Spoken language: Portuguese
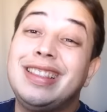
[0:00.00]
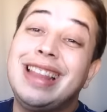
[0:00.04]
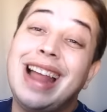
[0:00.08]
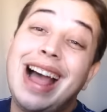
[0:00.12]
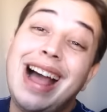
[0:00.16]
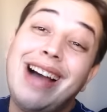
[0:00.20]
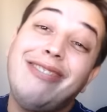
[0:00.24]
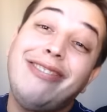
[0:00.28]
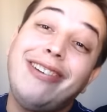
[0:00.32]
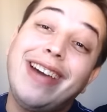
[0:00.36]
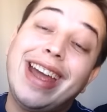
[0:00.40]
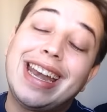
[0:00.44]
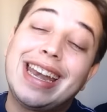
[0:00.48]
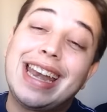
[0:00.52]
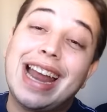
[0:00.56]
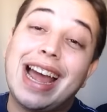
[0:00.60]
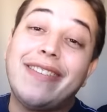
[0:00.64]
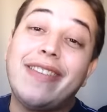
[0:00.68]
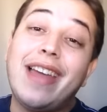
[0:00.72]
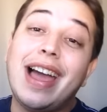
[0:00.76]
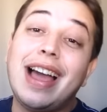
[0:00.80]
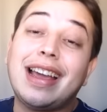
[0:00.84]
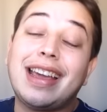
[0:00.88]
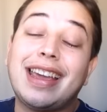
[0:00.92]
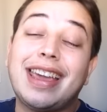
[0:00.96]
Na
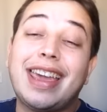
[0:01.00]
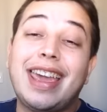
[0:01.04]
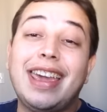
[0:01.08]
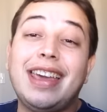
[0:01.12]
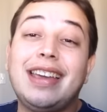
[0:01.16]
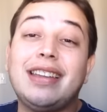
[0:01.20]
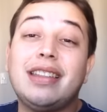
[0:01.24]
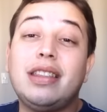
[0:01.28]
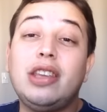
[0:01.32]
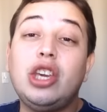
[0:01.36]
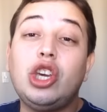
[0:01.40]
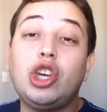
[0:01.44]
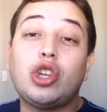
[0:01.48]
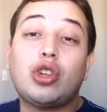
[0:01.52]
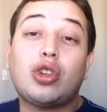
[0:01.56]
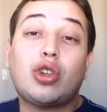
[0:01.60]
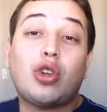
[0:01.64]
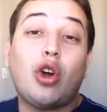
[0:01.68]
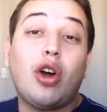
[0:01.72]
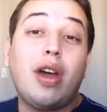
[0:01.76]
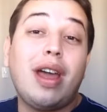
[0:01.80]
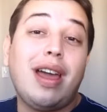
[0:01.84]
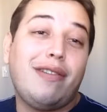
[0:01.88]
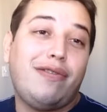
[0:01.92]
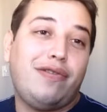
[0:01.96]
verdade, a Kenga
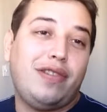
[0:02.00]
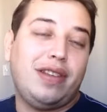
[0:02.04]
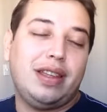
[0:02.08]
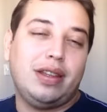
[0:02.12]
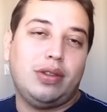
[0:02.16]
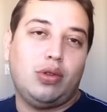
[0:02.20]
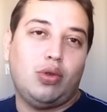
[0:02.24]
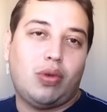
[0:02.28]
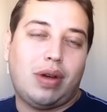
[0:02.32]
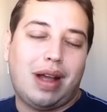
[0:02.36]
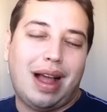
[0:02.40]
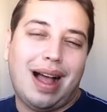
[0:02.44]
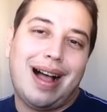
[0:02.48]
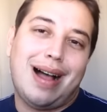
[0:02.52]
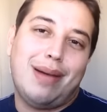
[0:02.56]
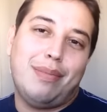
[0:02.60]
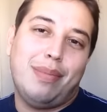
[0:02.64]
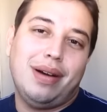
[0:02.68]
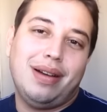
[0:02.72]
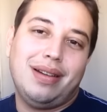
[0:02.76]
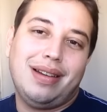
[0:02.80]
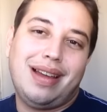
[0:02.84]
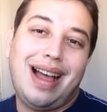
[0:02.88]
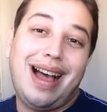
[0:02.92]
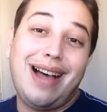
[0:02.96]
destrói a vida do caba.